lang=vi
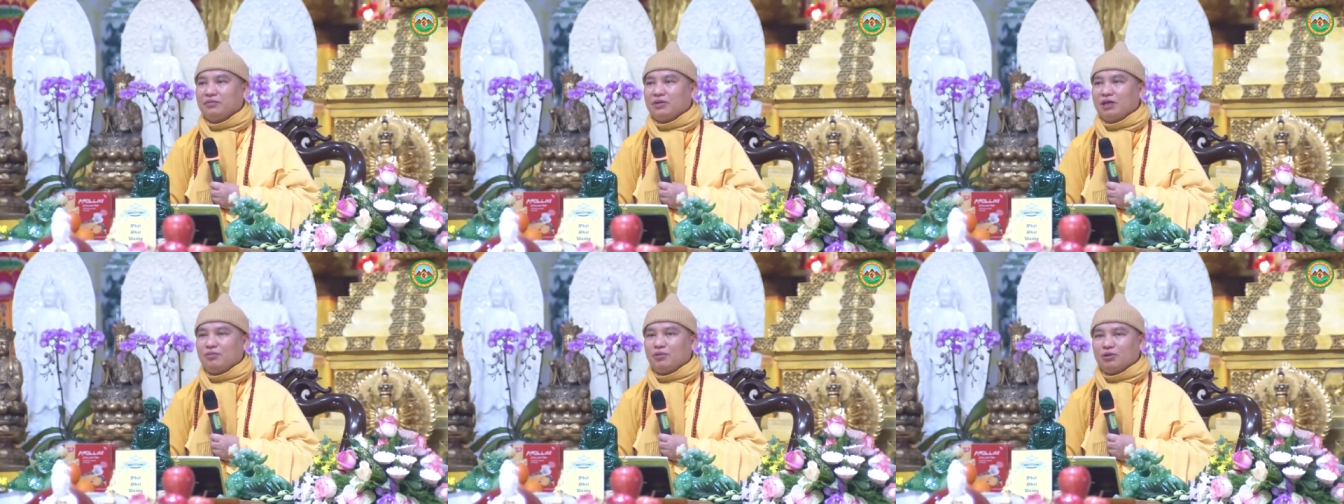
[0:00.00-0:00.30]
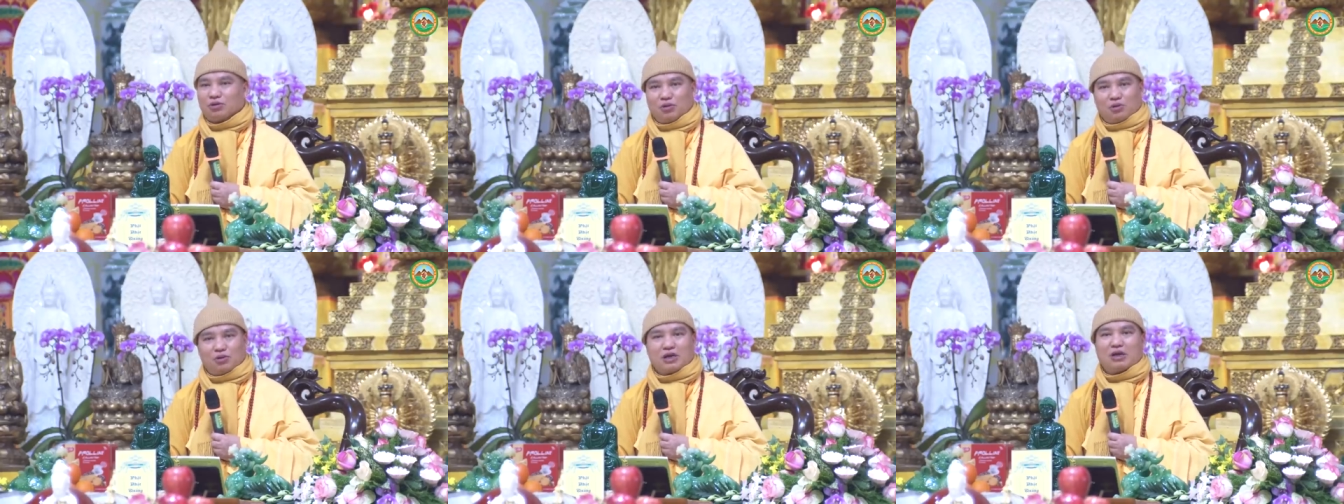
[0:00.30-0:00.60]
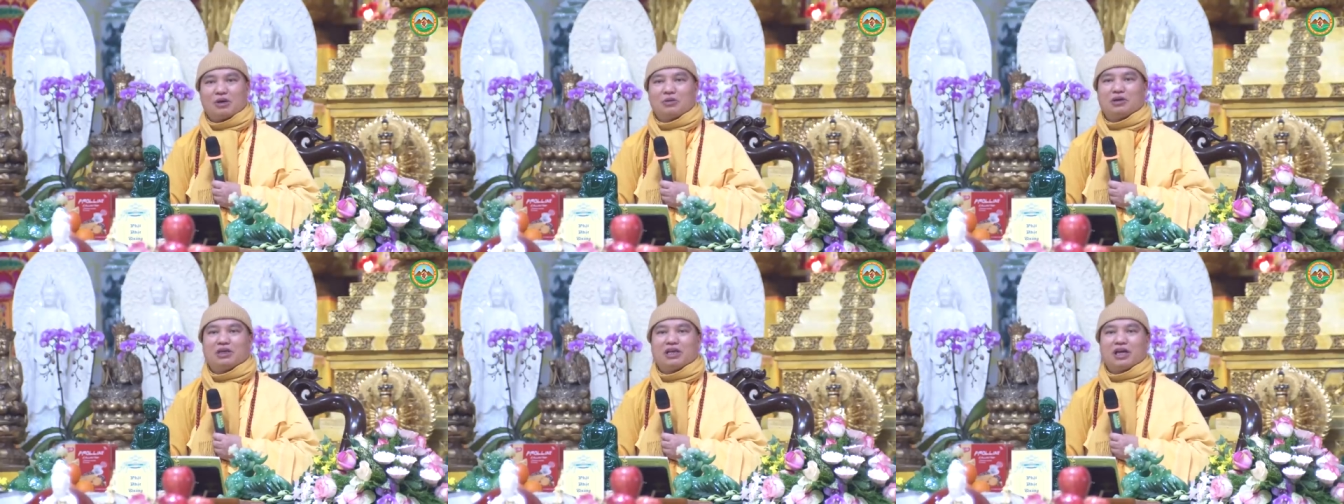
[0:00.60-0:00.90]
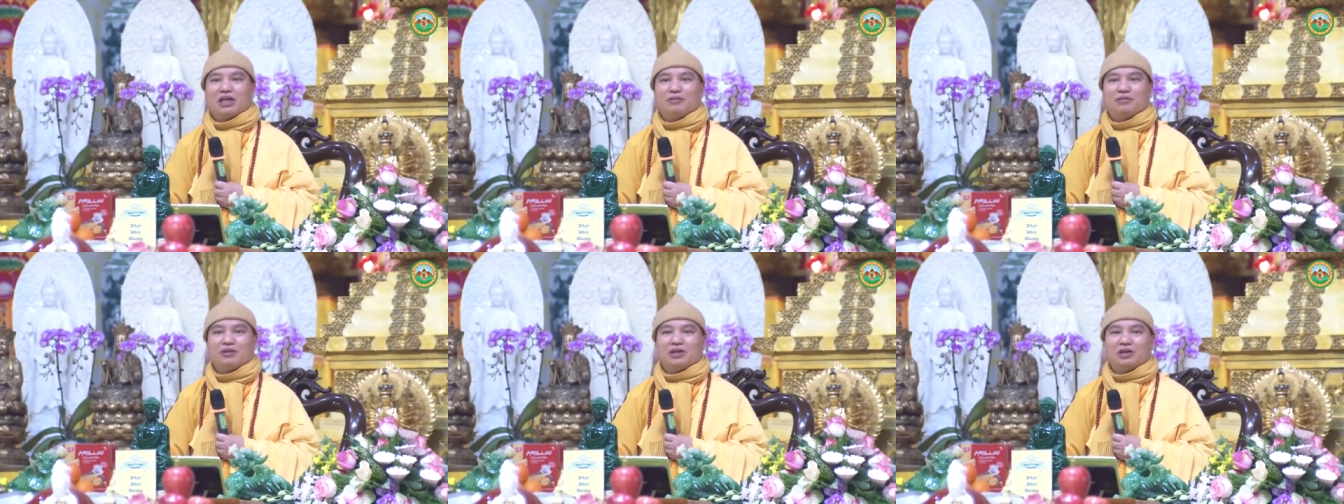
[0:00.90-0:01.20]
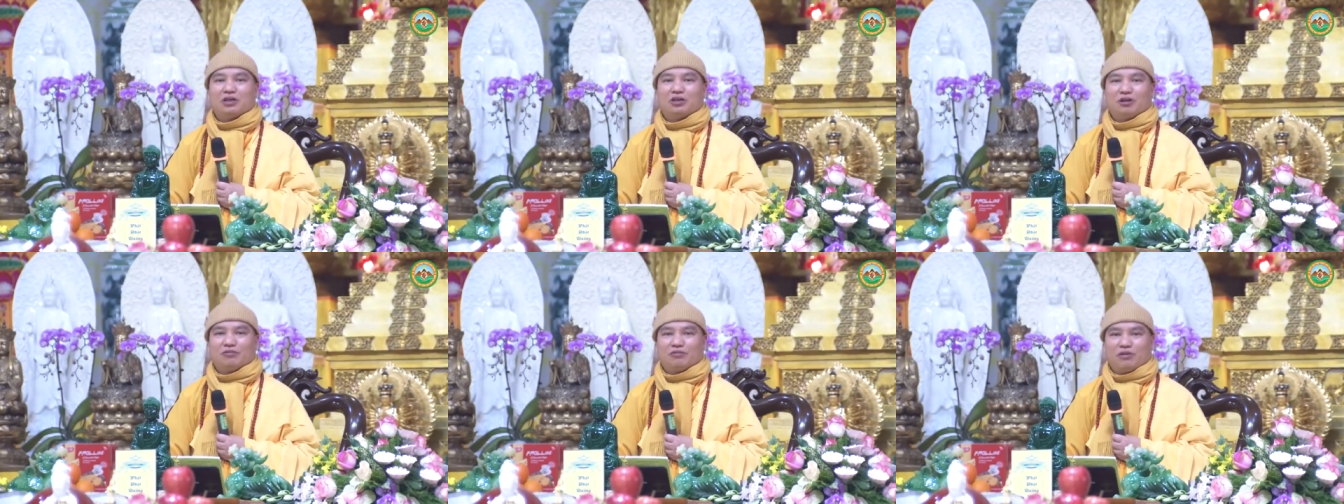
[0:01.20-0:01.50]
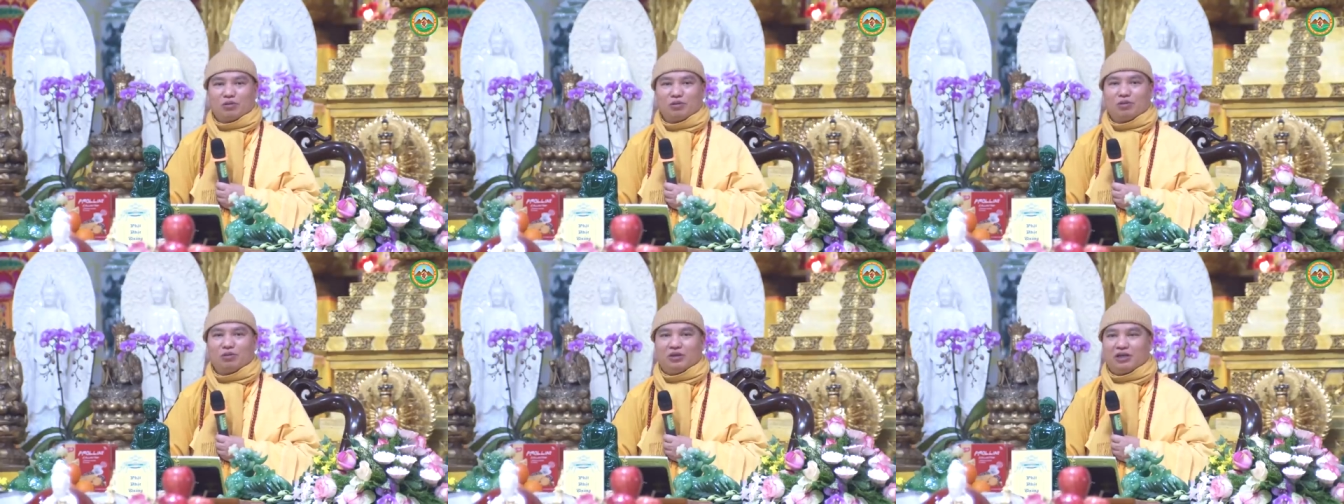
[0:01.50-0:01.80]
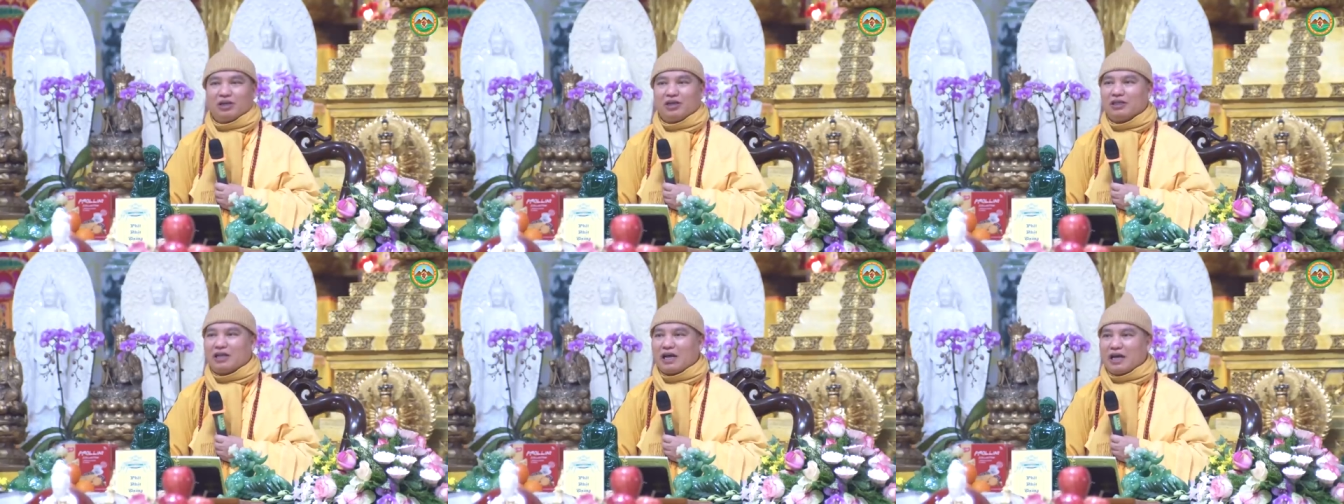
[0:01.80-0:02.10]
Đấy, một số các quý thầy bây giờ cho phong
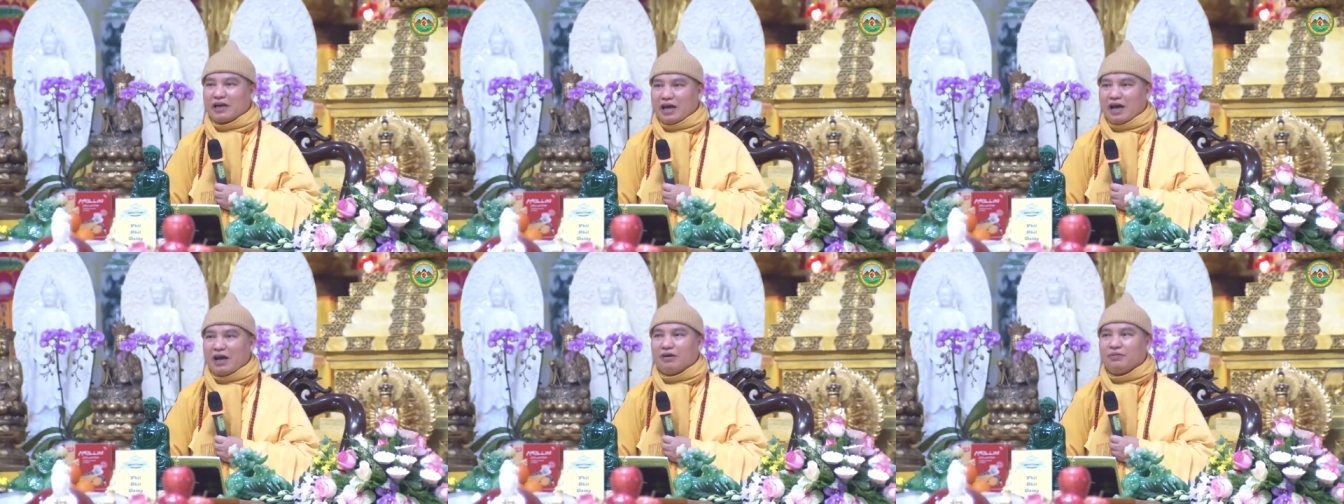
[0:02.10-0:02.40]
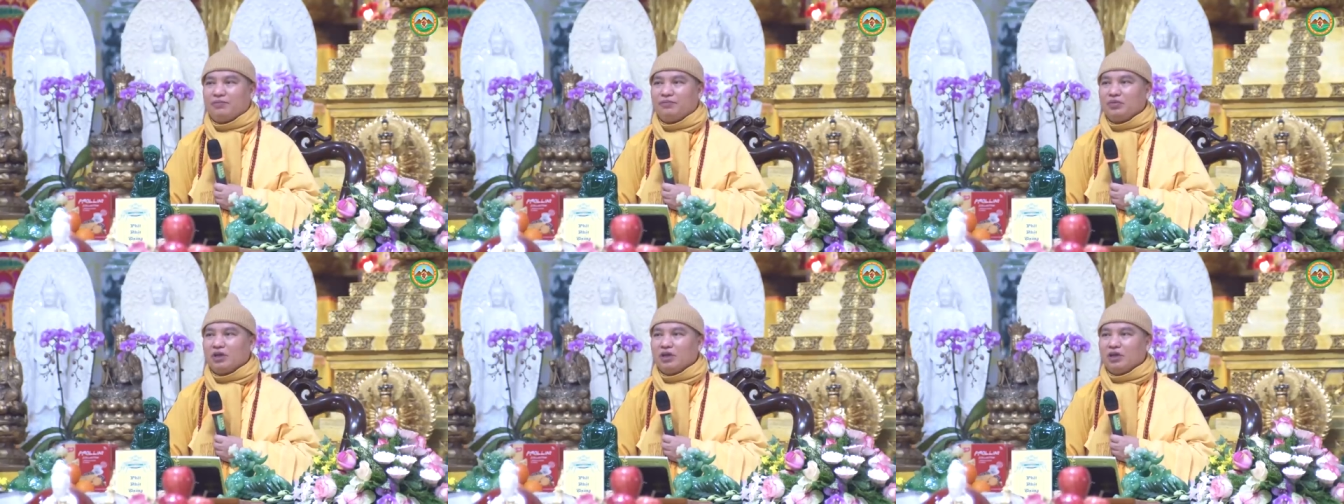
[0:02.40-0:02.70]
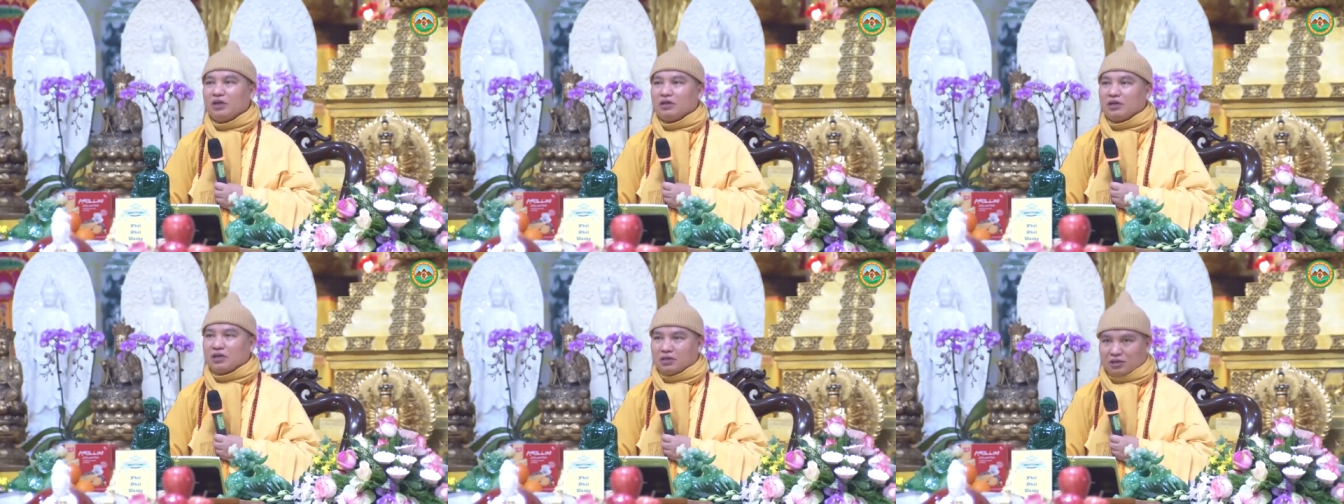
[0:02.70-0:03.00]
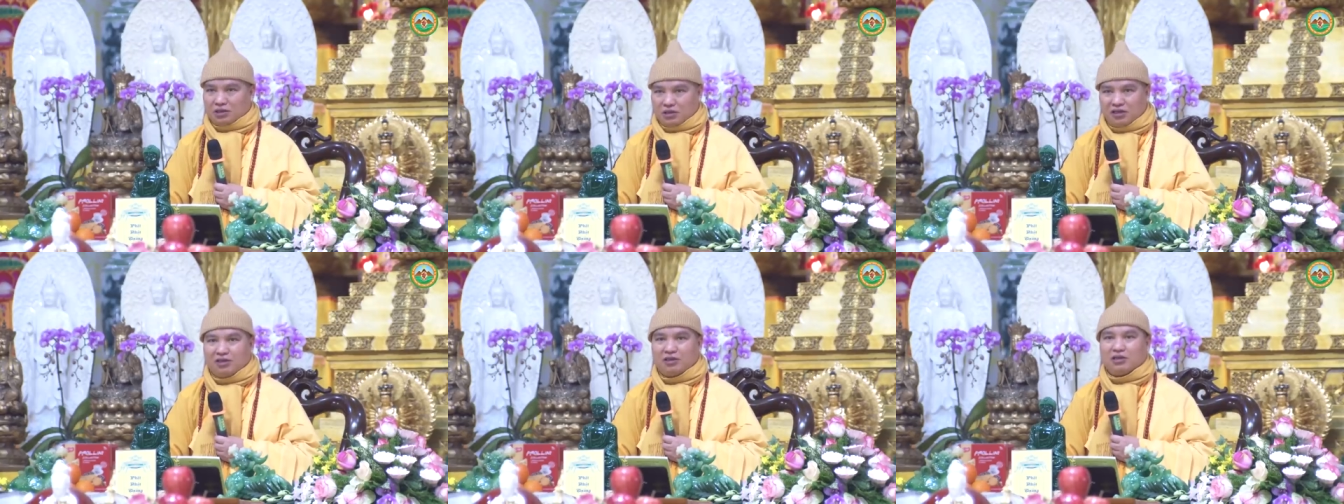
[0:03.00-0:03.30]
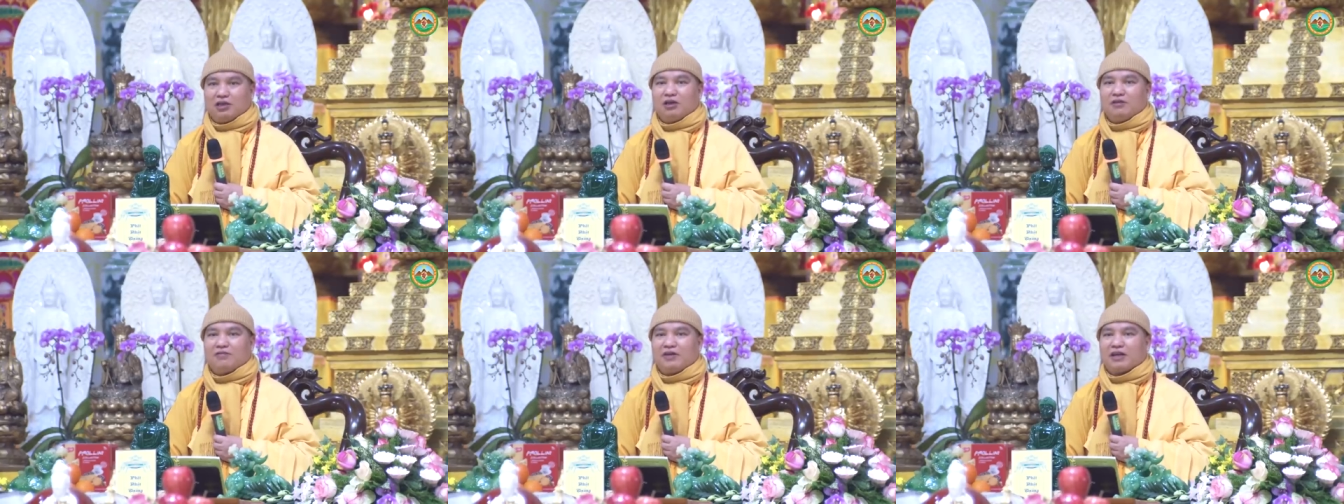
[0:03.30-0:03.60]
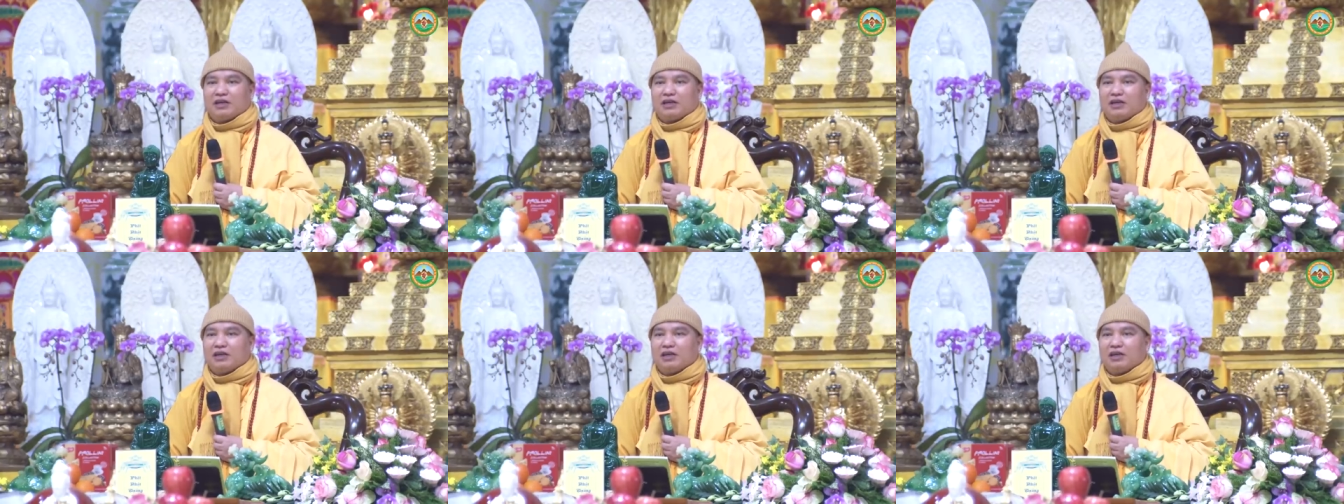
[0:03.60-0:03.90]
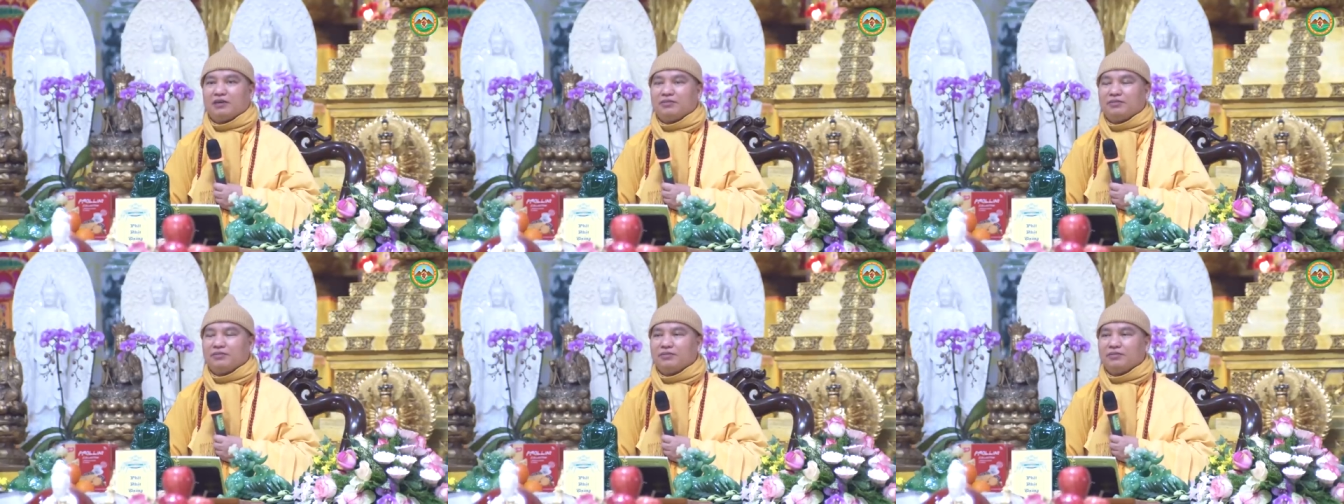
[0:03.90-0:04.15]
thủy là tà đạo thực sự đức phật đó,